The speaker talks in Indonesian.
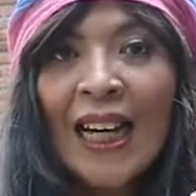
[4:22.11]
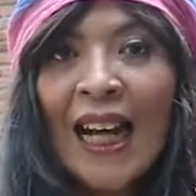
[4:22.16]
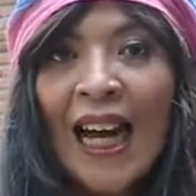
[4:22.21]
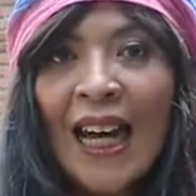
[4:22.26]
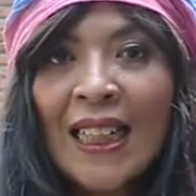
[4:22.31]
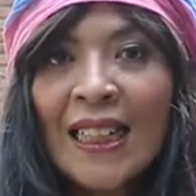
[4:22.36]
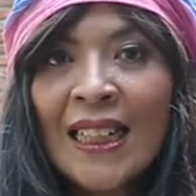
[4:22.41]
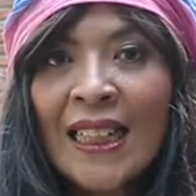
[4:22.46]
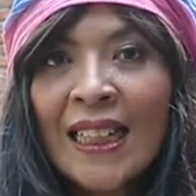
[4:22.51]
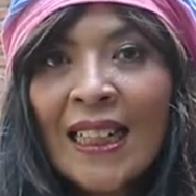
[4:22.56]

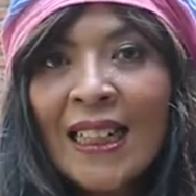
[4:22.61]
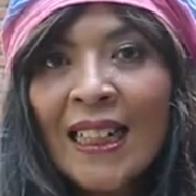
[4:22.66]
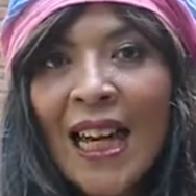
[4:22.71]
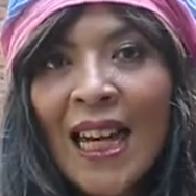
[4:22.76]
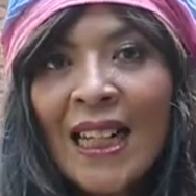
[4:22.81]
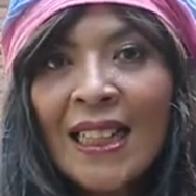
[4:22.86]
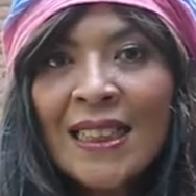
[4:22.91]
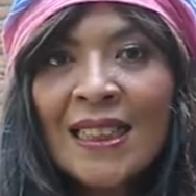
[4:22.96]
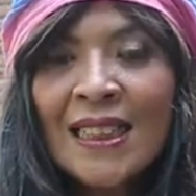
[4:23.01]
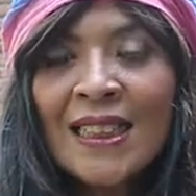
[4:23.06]
karir
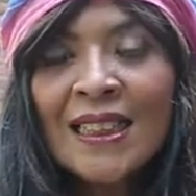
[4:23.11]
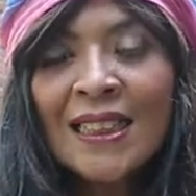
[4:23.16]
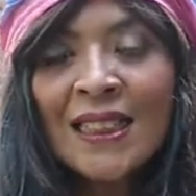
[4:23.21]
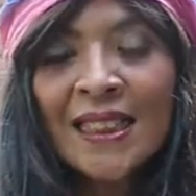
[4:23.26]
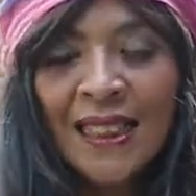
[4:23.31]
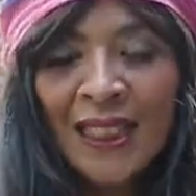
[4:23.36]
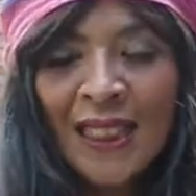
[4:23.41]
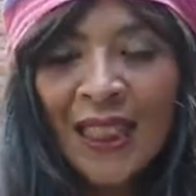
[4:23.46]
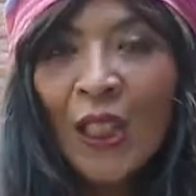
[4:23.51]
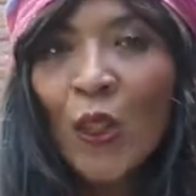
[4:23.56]
dan
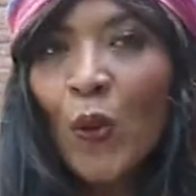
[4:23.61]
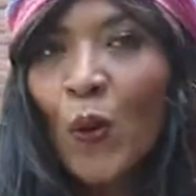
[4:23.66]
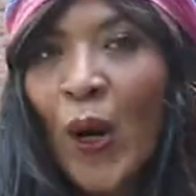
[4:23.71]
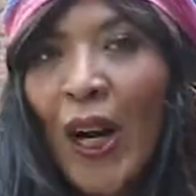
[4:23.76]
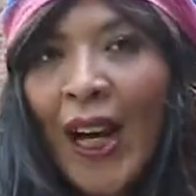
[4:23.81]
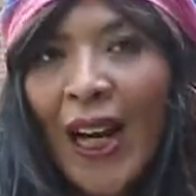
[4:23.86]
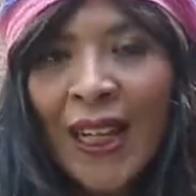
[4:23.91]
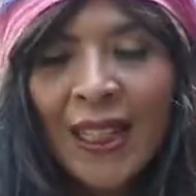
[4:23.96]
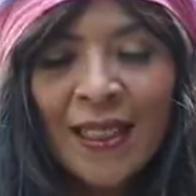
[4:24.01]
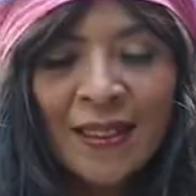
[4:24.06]

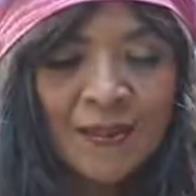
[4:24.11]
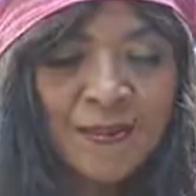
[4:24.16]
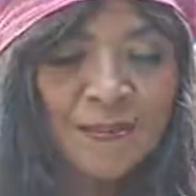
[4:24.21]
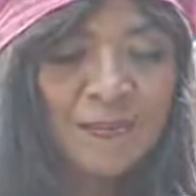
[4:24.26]
keuangan.